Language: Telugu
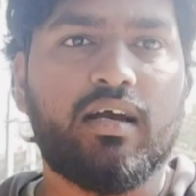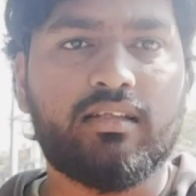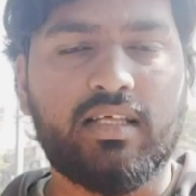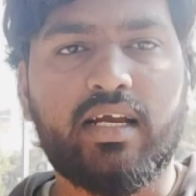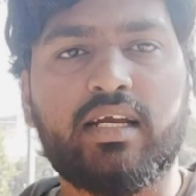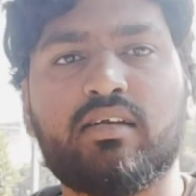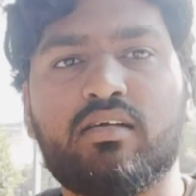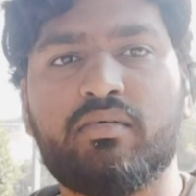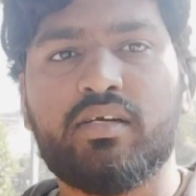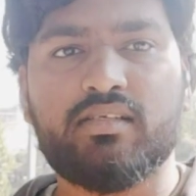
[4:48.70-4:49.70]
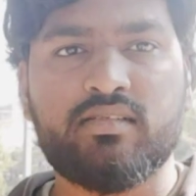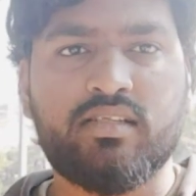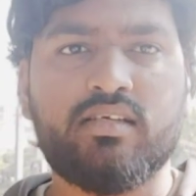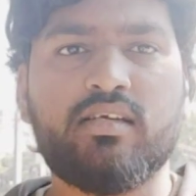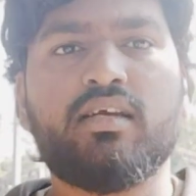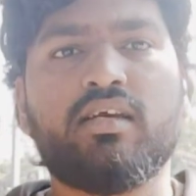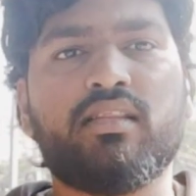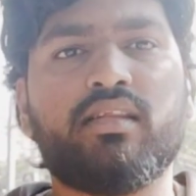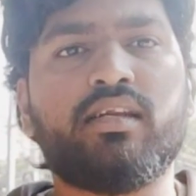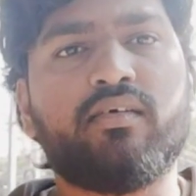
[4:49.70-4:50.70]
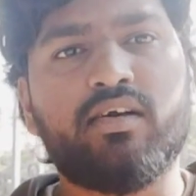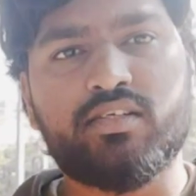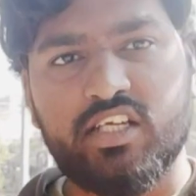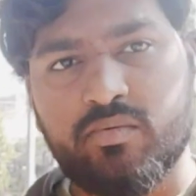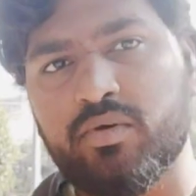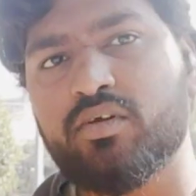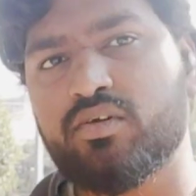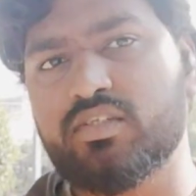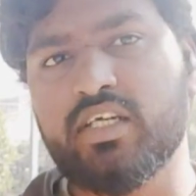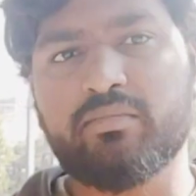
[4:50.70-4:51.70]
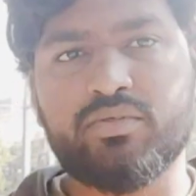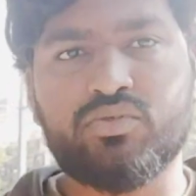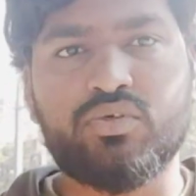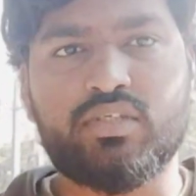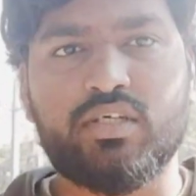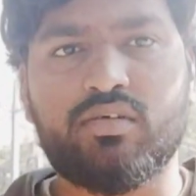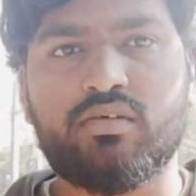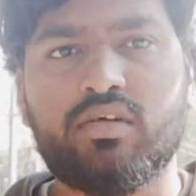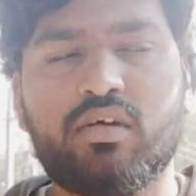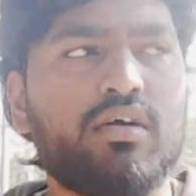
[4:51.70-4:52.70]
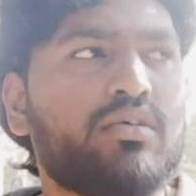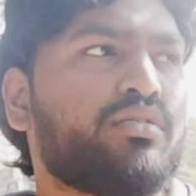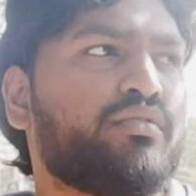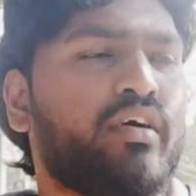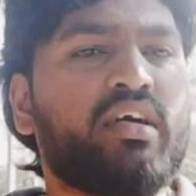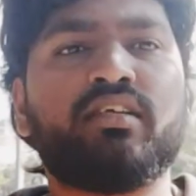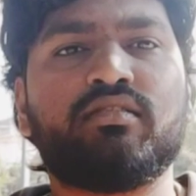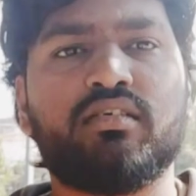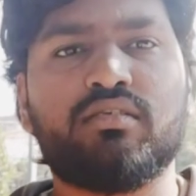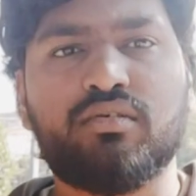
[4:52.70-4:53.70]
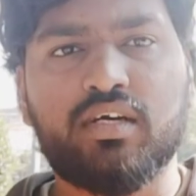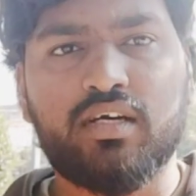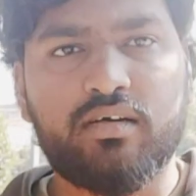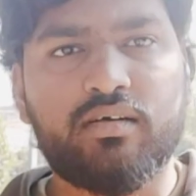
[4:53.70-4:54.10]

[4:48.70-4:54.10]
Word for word: ఆ తాకట్లో పెట్టేసింది నిన్న వాడు చనిపోయిన రోజున ఇడిపించుకొచ్చారు సో ఫైనాన్సర్ను కూడా